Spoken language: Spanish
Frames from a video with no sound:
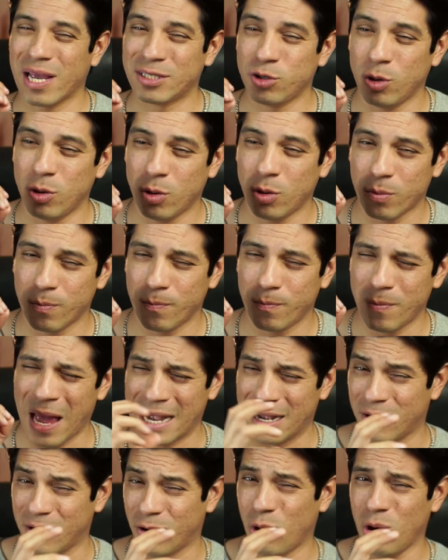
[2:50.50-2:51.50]
olor
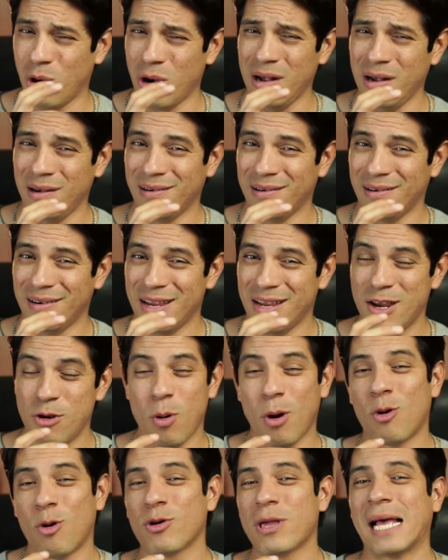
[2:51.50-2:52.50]
alcohol y
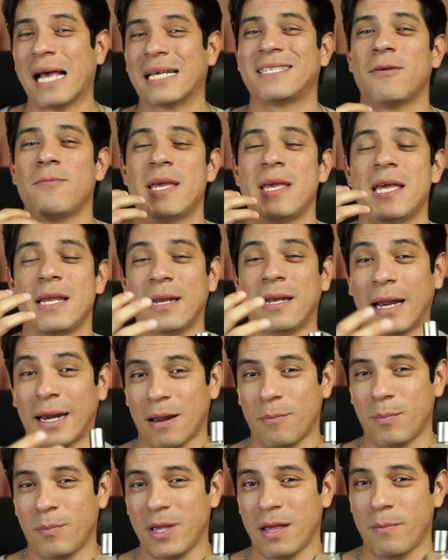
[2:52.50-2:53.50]
luego ya se viene
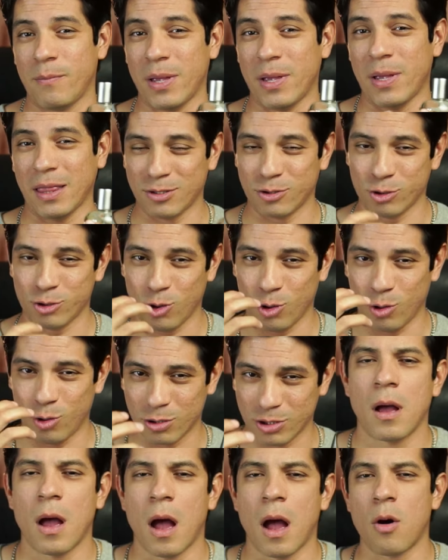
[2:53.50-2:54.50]
rápidamente esos
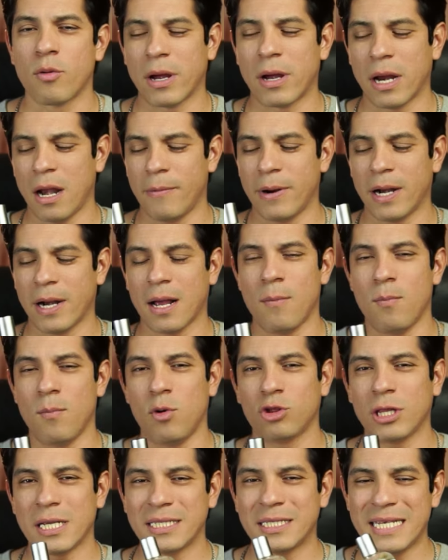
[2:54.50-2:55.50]
olorcitos. Aunque la
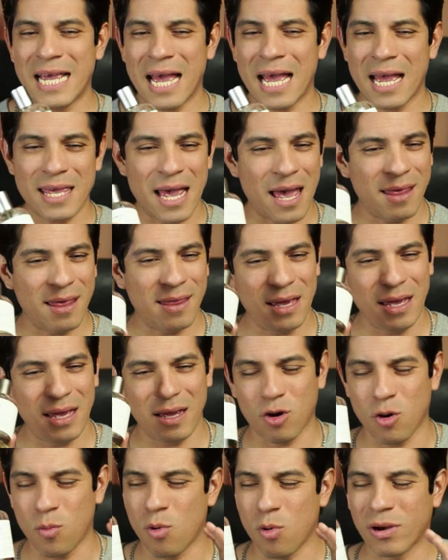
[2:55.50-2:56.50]
bergamota sí añade
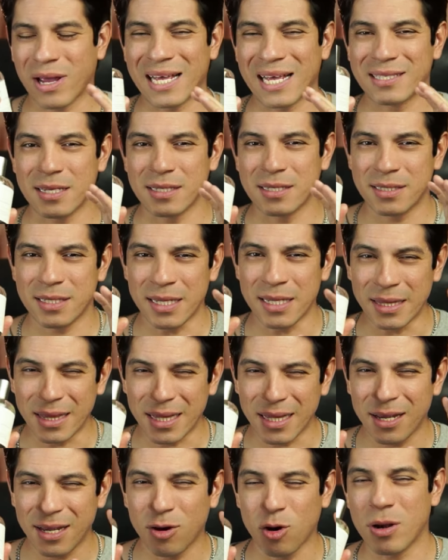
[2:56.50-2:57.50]
como que ese
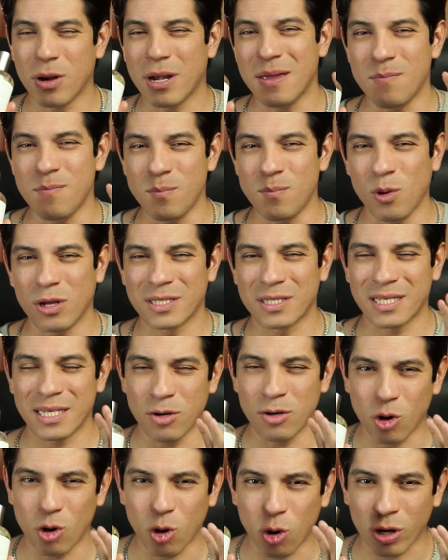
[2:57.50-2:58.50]
cítrico limpio, así
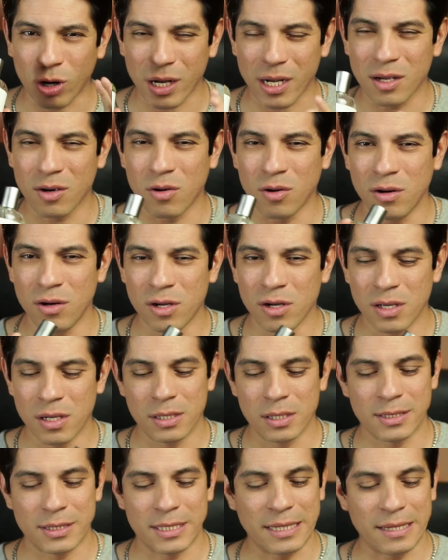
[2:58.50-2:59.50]
olor rico,
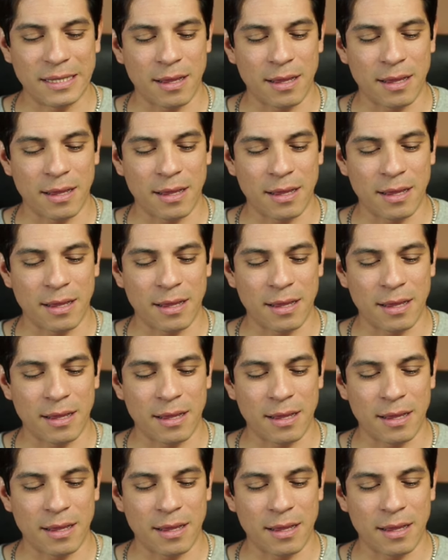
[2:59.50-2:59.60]
si te da